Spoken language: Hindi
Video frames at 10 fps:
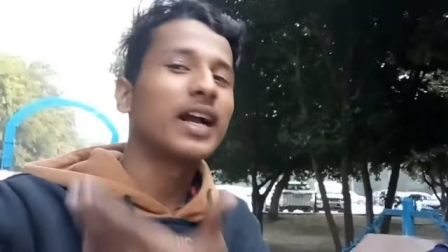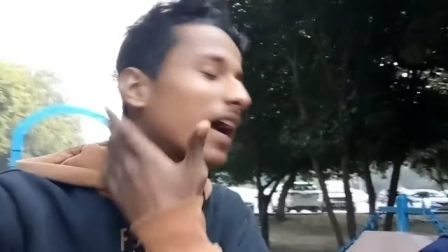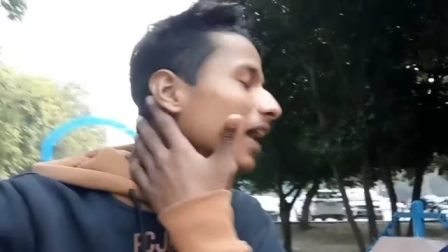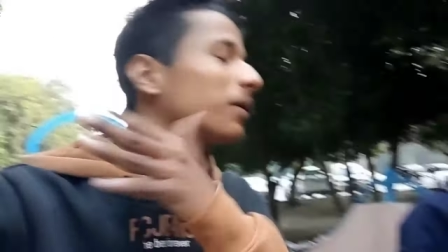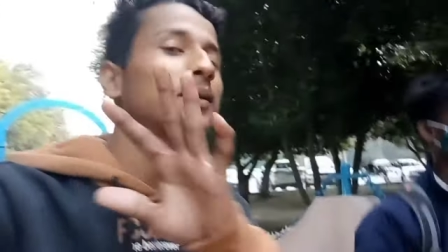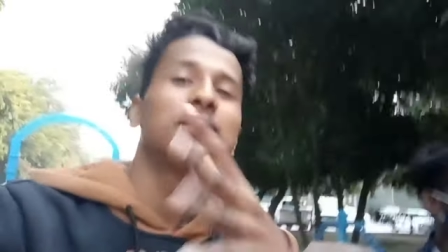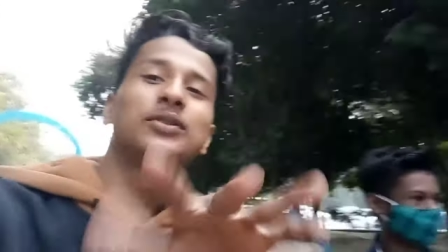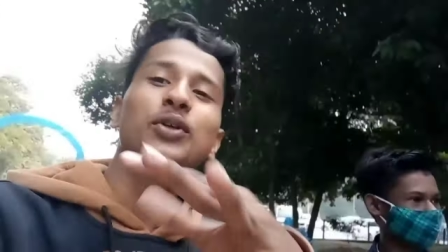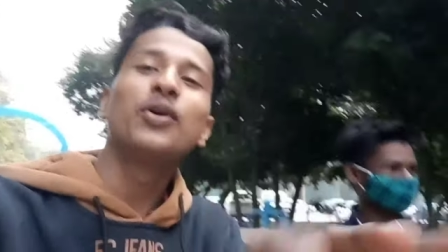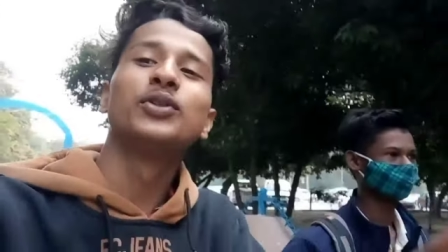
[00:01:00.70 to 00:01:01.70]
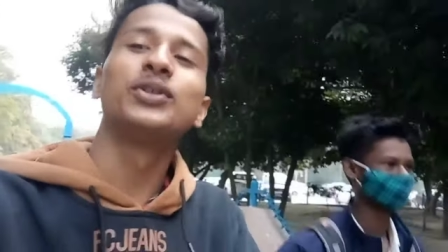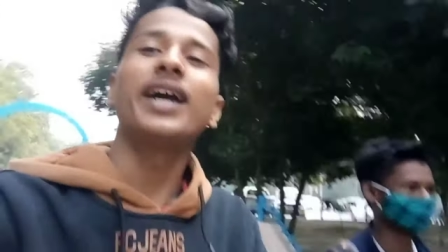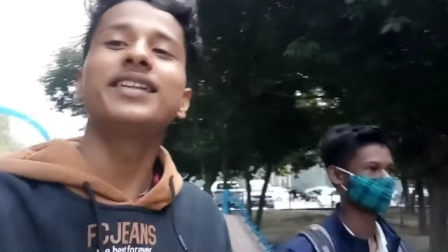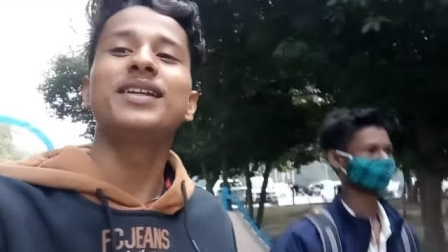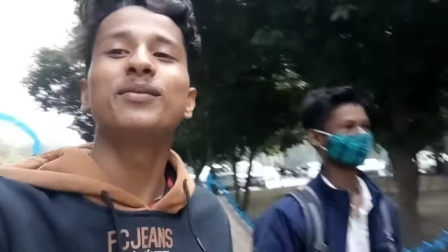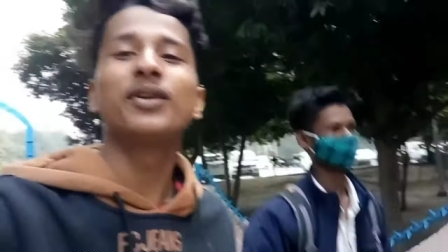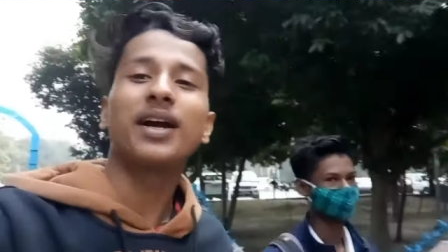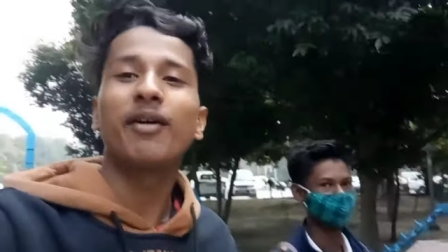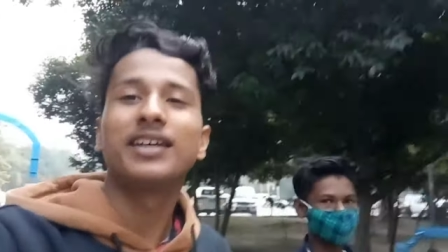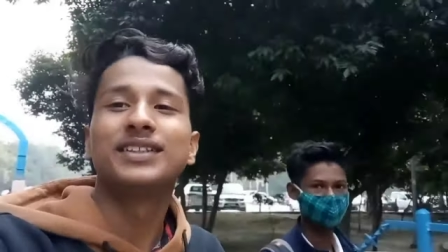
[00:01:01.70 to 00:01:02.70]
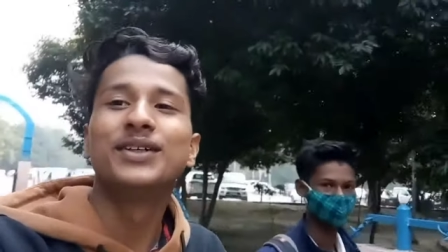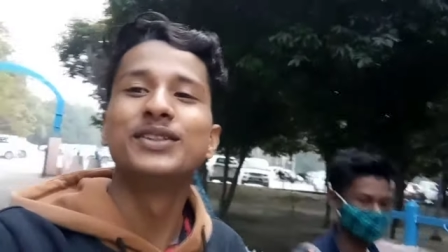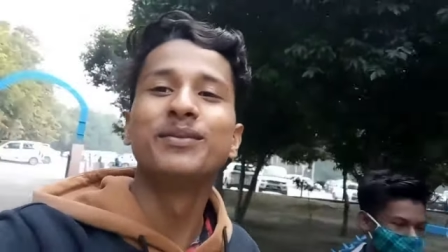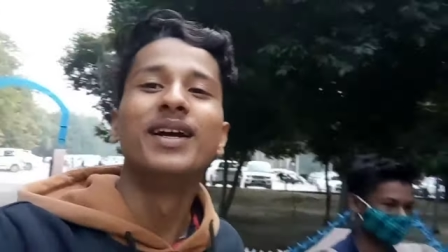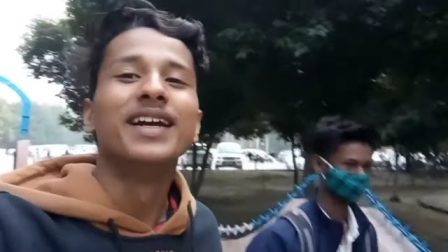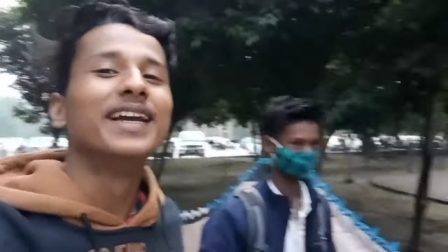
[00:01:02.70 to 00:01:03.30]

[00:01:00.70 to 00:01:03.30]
कान सुन हो चुका है इतनी बुरी आवाज़ थी उसमें